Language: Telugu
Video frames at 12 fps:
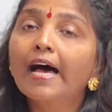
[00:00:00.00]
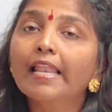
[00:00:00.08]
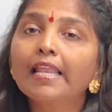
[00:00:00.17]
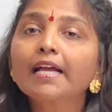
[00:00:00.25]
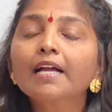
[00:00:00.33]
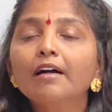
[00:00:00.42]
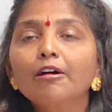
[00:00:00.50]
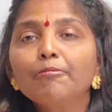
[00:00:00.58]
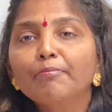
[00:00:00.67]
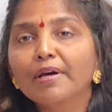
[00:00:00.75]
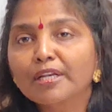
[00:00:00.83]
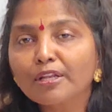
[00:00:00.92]
అలాగా
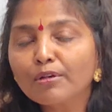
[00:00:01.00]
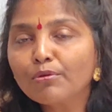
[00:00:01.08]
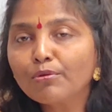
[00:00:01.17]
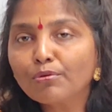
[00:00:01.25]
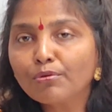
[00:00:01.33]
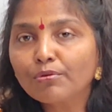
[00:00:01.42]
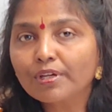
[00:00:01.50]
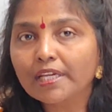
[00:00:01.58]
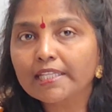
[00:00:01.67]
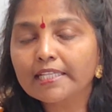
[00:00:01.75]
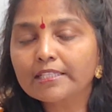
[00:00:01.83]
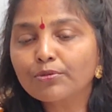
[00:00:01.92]
మనలో
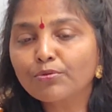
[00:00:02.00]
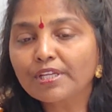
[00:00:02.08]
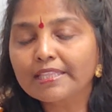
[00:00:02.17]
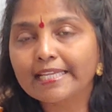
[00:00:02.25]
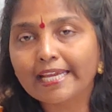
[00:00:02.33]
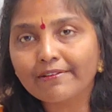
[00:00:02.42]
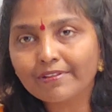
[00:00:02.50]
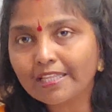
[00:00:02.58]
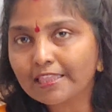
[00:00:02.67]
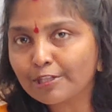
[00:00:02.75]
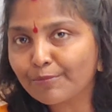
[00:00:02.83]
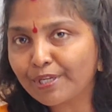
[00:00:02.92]
ఏదైతే కొన్ని
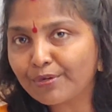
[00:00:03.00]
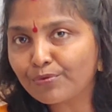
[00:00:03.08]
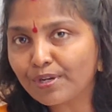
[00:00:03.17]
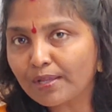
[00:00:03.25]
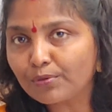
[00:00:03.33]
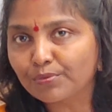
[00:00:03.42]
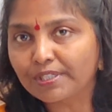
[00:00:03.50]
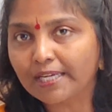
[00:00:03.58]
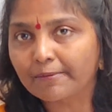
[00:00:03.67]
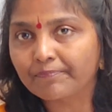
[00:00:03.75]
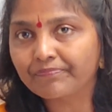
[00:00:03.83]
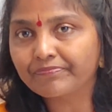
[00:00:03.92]
దైవదత్తమైన గుణాలు
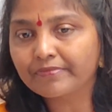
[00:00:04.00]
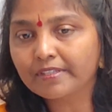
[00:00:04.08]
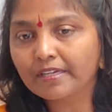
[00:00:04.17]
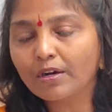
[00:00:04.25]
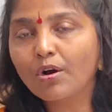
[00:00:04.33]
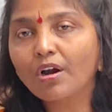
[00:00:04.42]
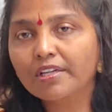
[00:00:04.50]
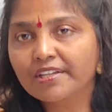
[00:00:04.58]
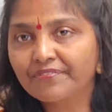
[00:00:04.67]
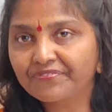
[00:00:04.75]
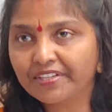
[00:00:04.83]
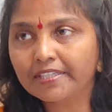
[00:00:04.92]
ఉంటాయి గాడ్
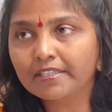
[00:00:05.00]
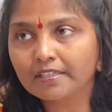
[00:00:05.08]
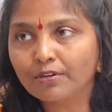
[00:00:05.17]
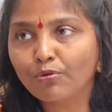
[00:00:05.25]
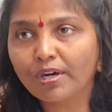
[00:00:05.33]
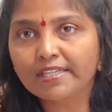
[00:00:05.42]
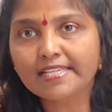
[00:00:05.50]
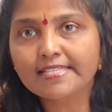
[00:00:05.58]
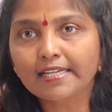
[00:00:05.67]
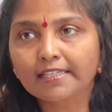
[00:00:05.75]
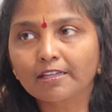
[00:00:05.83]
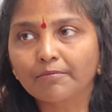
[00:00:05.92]
గిఫ్టెడ్
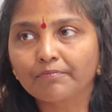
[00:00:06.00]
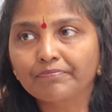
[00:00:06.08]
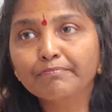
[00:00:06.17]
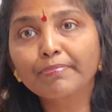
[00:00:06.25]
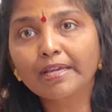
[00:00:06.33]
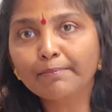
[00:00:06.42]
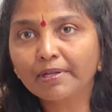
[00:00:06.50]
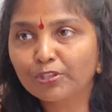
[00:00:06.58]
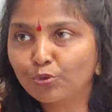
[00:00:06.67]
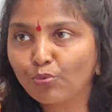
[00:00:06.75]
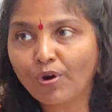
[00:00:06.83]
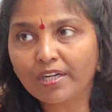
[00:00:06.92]
క్వాలిటీస్ అంటాం బై
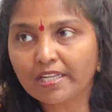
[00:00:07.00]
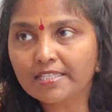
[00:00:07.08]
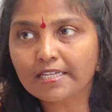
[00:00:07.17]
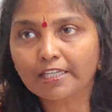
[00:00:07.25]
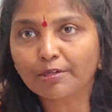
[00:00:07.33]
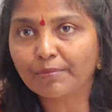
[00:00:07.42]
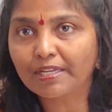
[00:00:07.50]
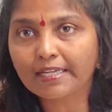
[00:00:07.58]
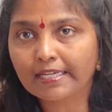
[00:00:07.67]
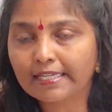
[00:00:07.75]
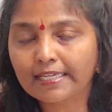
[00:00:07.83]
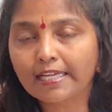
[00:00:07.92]
క్వాలిటీస్ అంటాం ఇలా
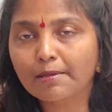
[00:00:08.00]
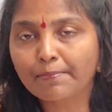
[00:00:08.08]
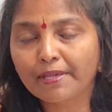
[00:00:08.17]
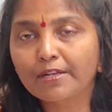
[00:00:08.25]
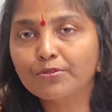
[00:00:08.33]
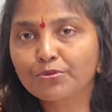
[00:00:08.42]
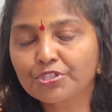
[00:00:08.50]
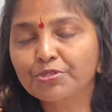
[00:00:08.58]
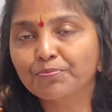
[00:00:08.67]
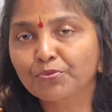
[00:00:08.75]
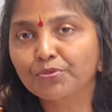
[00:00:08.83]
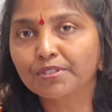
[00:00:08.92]
రకరకాల పేర్లతో
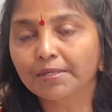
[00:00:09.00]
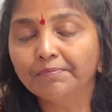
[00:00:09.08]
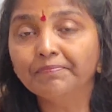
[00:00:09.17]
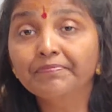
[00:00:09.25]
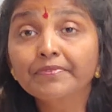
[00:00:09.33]
చెప్తూ ఉంటాం